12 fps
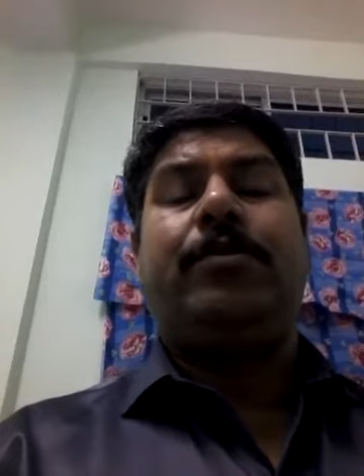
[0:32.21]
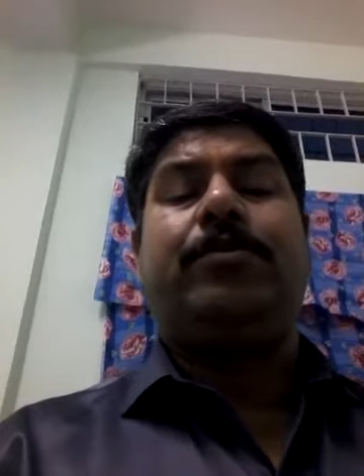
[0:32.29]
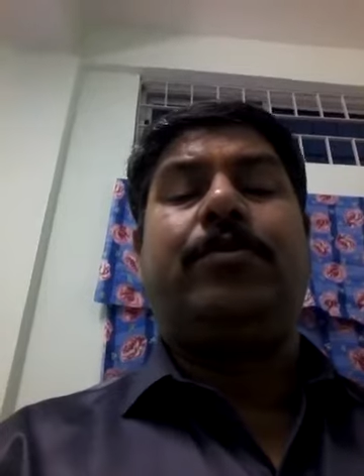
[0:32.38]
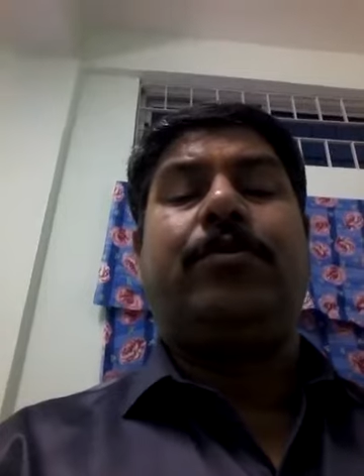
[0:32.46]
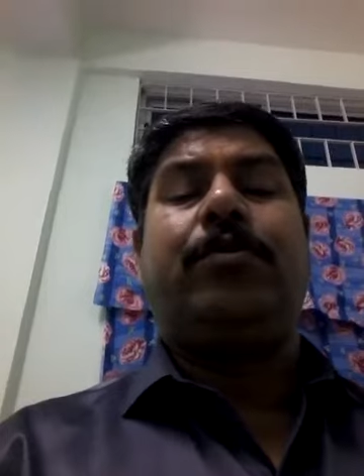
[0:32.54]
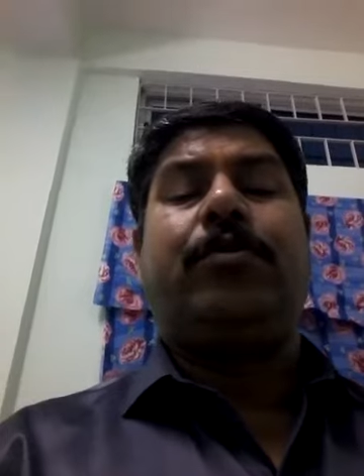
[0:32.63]

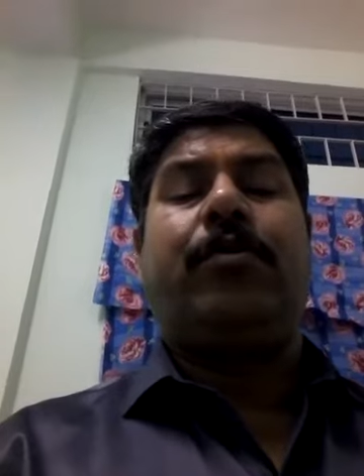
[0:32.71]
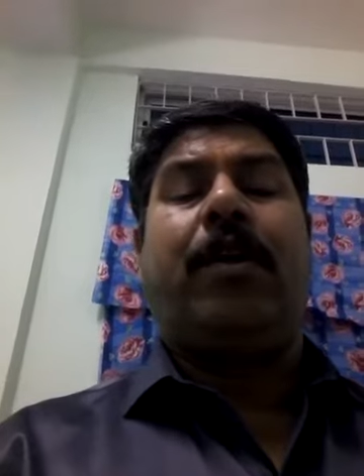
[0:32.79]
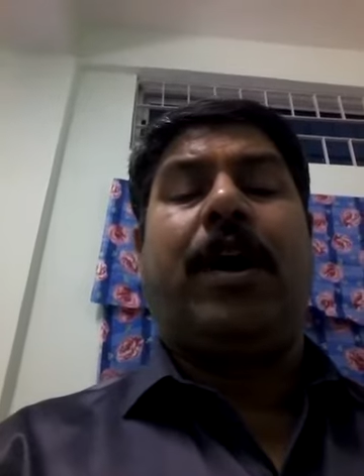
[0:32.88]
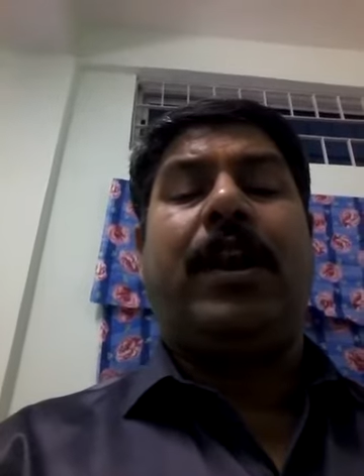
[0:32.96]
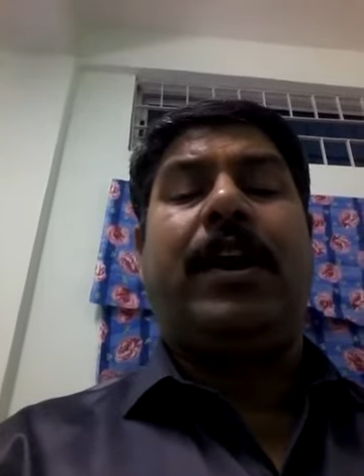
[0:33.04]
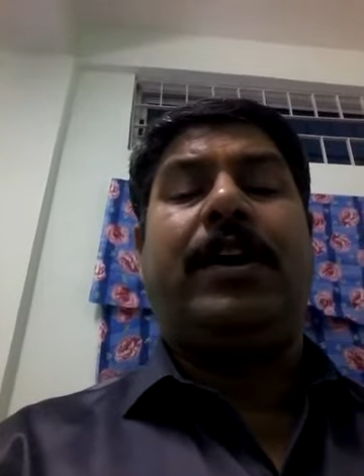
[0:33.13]
दोनों को
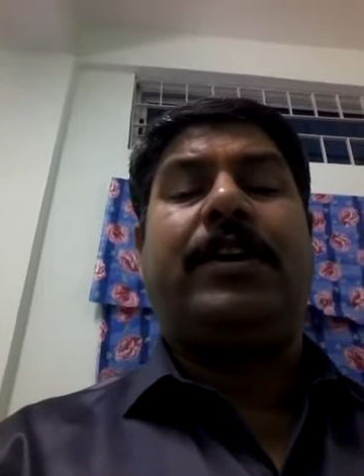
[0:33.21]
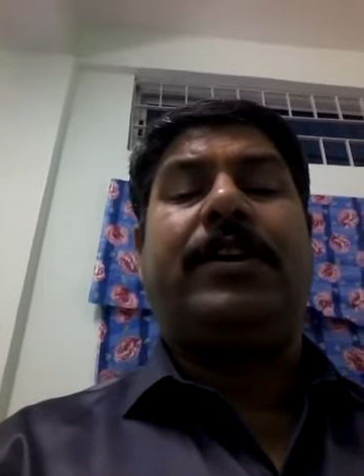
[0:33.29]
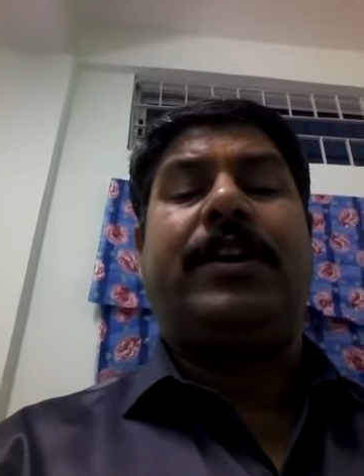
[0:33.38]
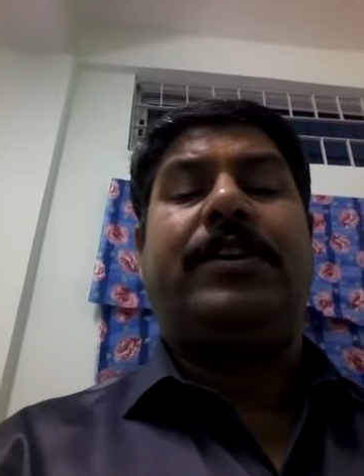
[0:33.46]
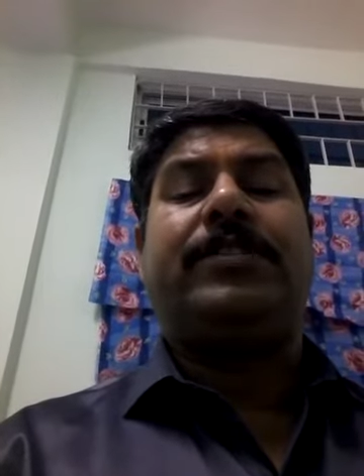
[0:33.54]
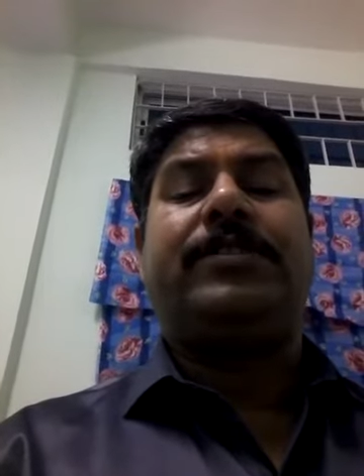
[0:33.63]
अलग
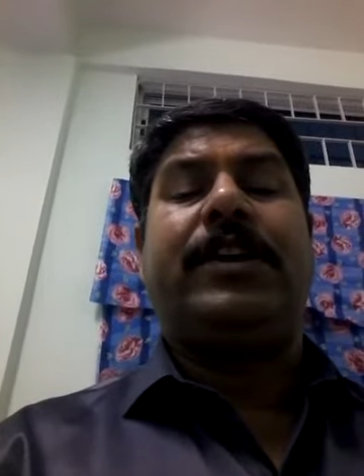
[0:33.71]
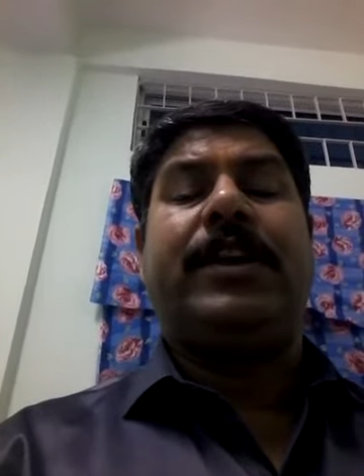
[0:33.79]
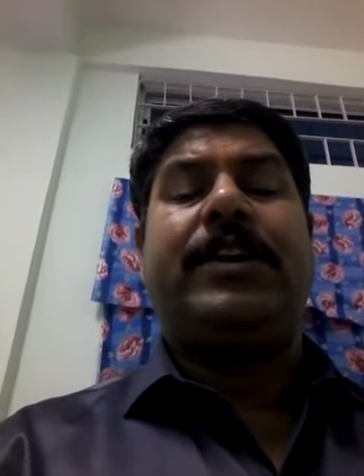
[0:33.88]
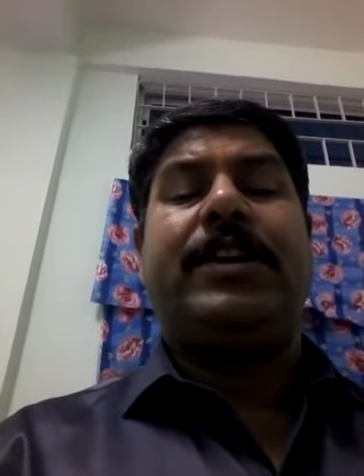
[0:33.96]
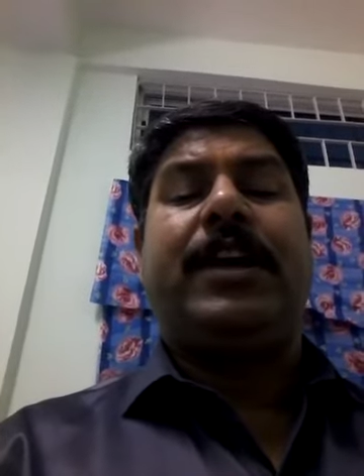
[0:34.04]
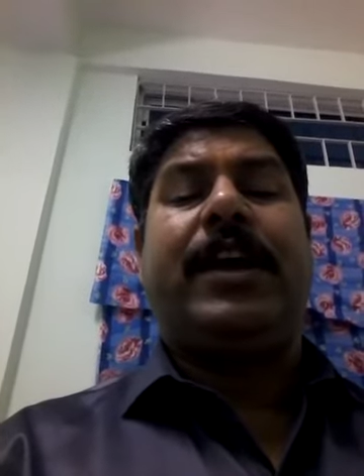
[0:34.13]
ढंग से
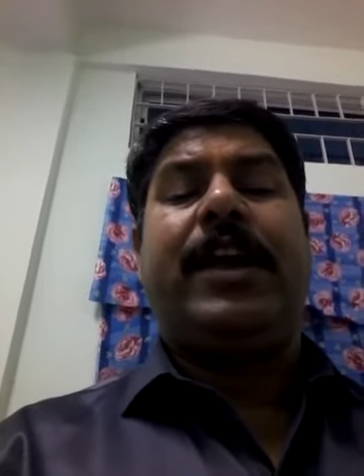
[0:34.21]
ही